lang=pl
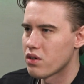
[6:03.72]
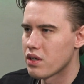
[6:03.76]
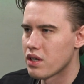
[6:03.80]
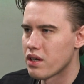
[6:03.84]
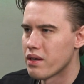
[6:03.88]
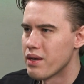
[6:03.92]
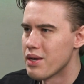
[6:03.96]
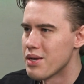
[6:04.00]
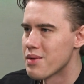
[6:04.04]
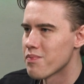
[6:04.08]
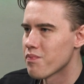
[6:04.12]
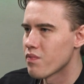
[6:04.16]

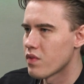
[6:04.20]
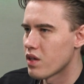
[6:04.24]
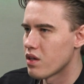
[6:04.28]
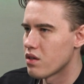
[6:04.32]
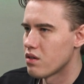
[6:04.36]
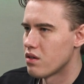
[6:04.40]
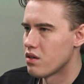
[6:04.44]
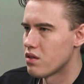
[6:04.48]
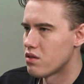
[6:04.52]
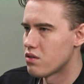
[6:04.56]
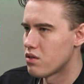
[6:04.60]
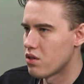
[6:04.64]
trochę
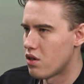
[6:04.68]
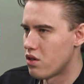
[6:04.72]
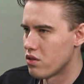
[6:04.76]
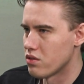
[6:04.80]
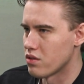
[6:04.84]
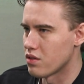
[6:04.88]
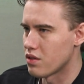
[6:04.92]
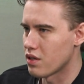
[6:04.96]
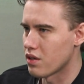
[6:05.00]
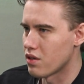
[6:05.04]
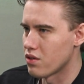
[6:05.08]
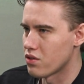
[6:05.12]

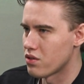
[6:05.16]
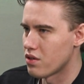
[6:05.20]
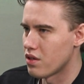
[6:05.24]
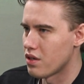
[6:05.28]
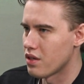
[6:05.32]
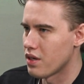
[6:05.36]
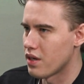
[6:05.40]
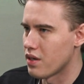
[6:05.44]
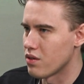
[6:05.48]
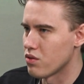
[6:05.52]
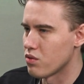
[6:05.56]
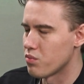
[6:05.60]
ton tego
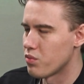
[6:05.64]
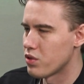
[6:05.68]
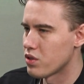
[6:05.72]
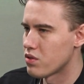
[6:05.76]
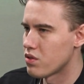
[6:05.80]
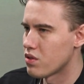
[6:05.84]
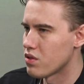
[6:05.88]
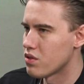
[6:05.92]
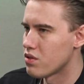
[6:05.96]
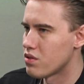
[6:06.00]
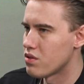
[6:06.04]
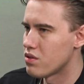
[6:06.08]
serialu, bo
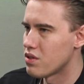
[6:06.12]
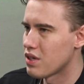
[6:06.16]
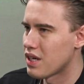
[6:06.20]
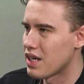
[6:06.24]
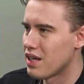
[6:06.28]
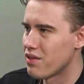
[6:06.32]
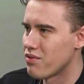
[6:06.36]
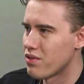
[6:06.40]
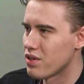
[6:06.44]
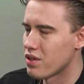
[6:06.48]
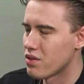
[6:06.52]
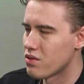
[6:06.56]
co jest
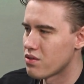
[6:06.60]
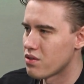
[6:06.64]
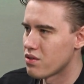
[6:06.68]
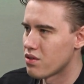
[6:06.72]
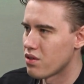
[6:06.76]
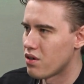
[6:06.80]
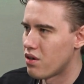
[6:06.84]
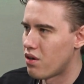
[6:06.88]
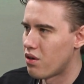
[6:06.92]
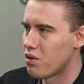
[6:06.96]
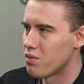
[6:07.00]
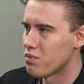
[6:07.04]
ciekawe
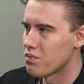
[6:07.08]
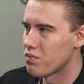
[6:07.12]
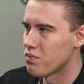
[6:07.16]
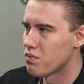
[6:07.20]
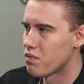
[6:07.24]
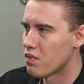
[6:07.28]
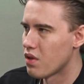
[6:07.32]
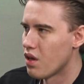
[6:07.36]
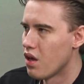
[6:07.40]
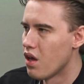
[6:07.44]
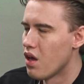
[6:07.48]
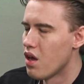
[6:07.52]
jest to
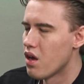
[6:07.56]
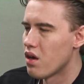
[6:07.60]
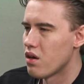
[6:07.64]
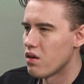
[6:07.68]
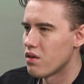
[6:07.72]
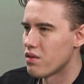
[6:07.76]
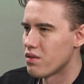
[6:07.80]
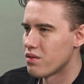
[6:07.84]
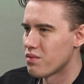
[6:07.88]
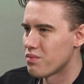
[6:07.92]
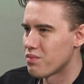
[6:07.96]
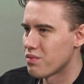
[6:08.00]

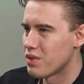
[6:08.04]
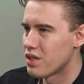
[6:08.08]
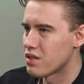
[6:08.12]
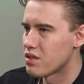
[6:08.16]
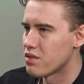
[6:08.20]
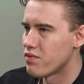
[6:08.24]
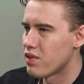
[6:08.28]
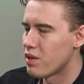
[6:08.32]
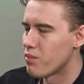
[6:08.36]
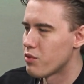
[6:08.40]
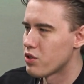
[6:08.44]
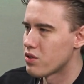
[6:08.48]
Y,
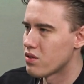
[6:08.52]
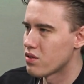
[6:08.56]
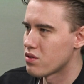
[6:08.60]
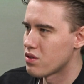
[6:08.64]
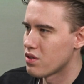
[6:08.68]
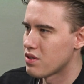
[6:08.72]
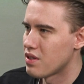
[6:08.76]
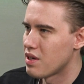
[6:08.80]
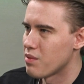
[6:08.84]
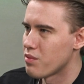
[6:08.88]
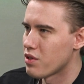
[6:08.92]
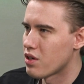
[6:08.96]
nazywamy to
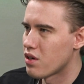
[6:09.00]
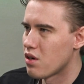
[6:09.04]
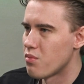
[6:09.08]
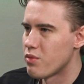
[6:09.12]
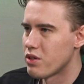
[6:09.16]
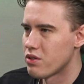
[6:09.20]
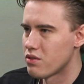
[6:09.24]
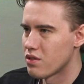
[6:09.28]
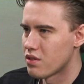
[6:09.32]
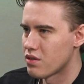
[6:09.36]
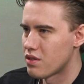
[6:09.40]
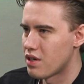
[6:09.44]
czasami
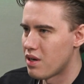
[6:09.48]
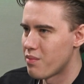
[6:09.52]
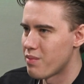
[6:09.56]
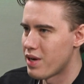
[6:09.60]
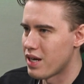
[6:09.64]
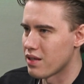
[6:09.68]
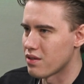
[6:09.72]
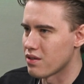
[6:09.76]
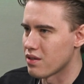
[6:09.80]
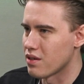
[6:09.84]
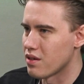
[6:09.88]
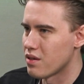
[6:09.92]

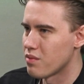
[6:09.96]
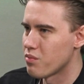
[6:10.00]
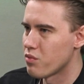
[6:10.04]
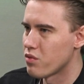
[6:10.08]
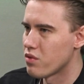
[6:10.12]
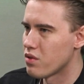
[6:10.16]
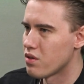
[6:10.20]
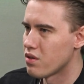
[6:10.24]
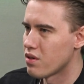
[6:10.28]
komediodramatem.